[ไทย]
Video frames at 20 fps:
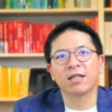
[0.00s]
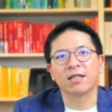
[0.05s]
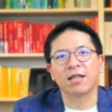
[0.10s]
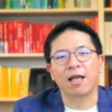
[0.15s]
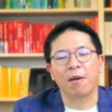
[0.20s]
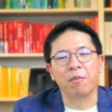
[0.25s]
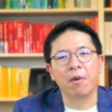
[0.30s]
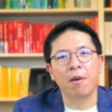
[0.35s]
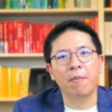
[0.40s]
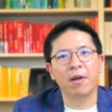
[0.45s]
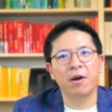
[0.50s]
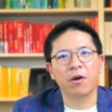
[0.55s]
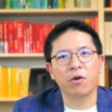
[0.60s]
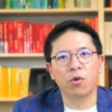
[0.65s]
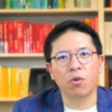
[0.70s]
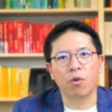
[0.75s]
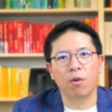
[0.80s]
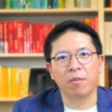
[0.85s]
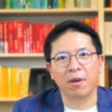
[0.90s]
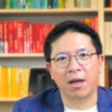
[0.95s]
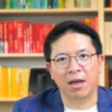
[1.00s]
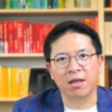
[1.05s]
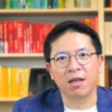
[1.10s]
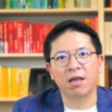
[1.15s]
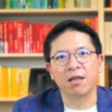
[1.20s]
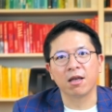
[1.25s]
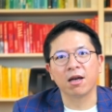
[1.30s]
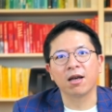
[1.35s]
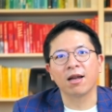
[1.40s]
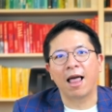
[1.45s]
แต่เมื่อมันรวมกัน
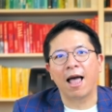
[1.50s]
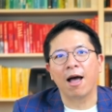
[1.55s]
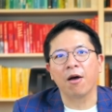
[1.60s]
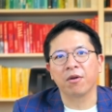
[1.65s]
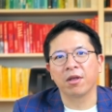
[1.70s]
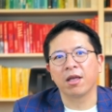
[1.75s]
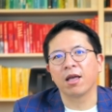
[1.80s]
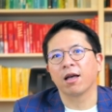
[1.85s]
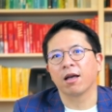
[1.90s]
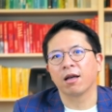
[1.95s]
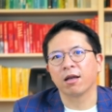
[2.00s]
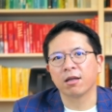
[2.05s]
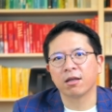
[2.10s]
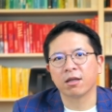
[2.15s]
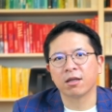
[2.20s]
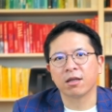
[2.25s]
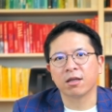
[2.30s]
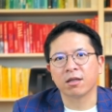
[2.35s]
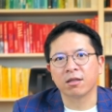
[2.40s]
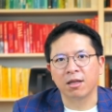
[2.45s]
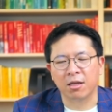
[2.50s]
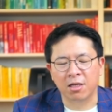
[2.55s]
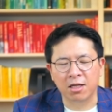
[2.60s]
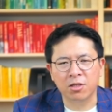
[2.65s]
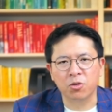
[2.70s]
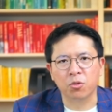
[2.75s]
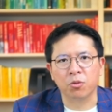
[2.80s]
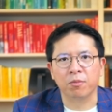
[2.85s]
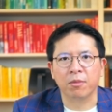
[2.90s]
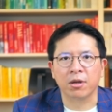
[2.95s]
เยอะๆแล้วเนี่ยใน
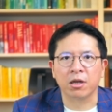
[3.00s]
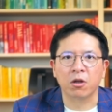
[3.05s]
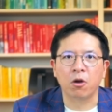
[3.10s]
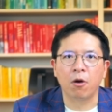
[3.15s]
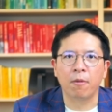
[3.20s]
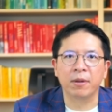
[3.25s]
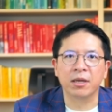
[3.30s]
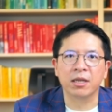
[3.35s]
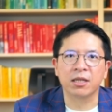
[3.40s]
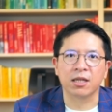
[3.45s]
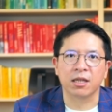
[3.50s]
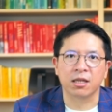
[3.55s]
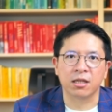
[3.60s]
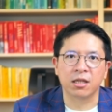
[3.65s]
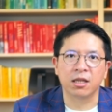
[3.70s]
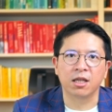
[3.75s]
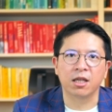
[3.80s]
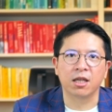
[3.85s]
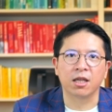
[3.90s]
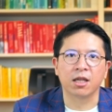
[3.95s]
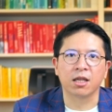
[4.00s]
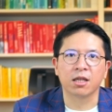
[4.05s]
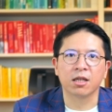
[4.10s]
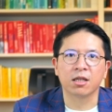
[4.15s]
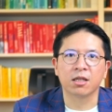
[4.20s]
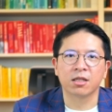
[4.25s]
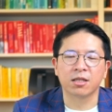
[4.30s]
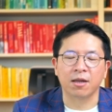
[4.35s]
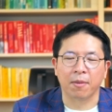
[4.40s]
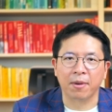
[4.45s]
ที่สุดมันก็เป็นสิ่งที่
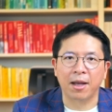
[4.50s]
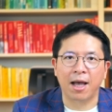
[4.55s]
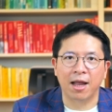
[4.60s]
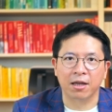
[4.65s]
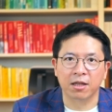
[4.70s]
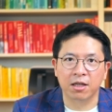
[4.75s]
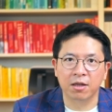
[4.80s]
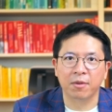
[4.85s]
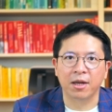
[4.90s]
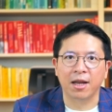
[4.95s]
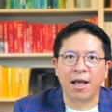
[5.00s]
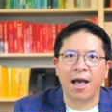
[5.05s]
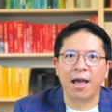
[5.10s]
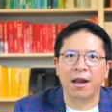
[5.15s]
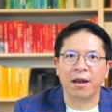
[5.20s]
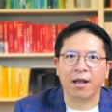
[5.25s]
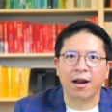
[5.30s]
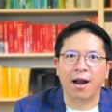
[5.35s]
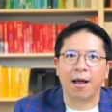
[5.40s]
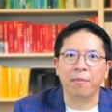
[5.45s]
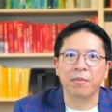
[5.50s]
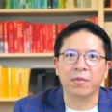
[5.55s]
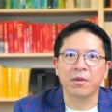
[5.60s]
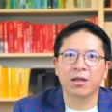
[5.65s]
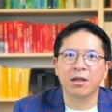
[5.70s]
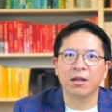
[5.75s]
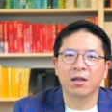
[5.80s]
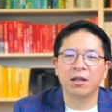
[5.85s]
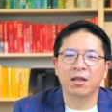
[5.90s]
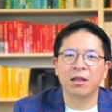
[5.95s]
สำคัญขึ้นมาได้นะครับ
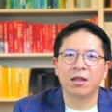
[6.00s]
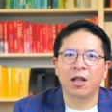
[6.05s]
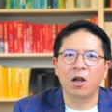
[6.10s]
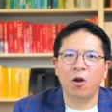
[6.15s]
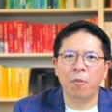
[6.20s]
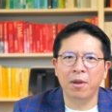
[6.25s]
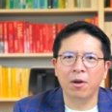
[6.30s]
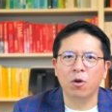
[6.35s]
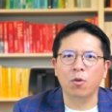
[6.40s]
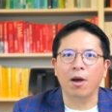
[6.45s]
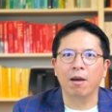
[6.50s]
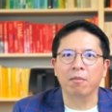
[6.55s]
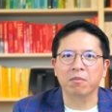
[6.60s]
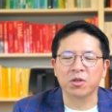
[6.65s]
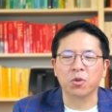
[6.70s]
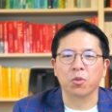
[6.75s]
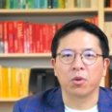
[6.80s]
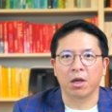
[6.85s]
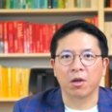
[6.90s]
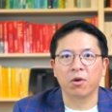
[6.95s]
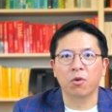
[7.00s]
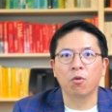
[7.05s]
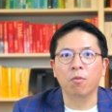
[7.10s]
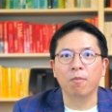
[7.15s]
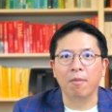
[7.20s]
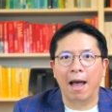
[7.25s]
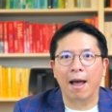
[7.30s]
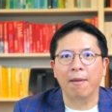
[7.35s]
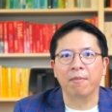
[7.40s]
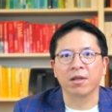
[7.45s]
แล้วก็เป็นความสุขอีกรูป
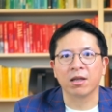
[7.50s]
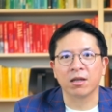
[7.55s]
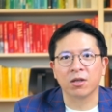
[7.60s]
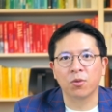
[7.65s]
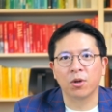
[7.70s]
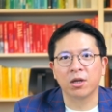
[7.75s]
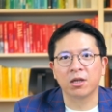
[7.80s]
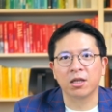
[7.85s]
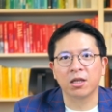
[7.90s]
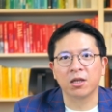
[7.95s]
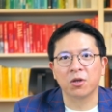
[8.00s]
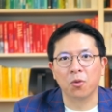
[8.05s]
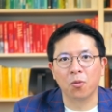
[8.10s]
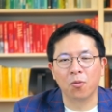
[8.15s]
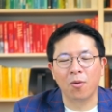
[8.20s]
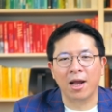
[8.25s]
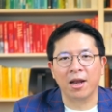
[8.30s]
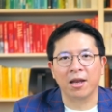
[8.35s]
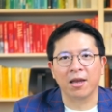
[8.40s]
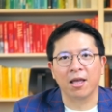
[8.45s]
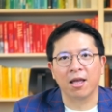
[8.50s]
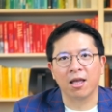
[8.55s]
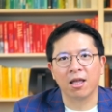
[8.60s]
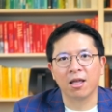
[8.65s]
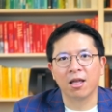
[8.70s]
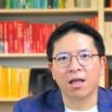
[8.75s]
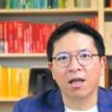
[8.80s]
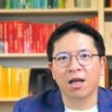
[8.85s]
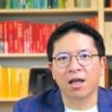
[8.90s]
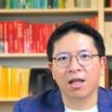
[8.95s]
แบบหนึ่งด้วยที่ทุกวันเนี่ย
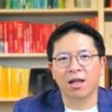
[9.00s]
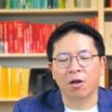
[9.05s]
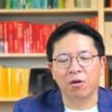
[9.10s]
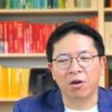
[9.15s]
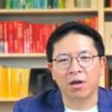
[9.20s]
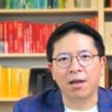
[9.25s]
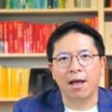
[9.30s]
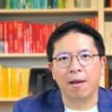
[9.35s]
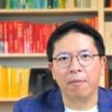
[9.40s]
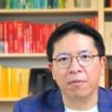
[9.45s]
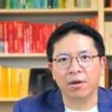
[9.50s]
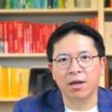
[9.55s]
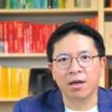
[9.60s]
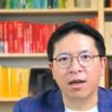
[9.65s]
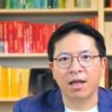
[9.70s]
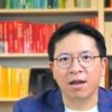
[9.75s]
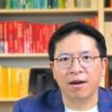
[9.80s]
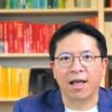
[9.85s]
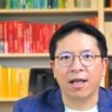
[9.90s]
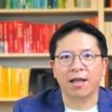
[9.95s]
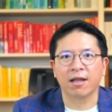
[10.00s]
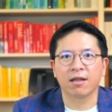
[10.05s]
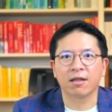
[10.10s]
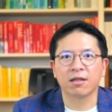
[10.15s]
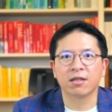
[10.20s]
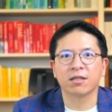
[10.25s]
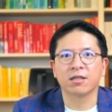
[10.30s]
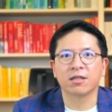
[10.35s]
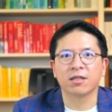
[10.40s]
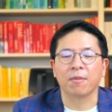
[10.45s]
เราได้ทำเรื่องเล็
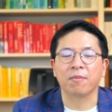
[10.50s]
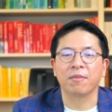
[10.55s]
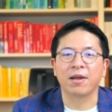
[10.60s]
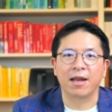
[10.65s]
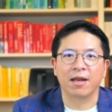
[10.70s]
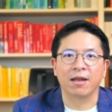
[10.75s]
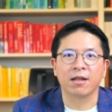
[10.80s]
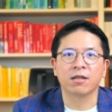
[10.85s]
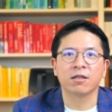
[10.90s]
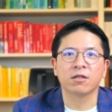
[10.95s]
กๆสำเร็จ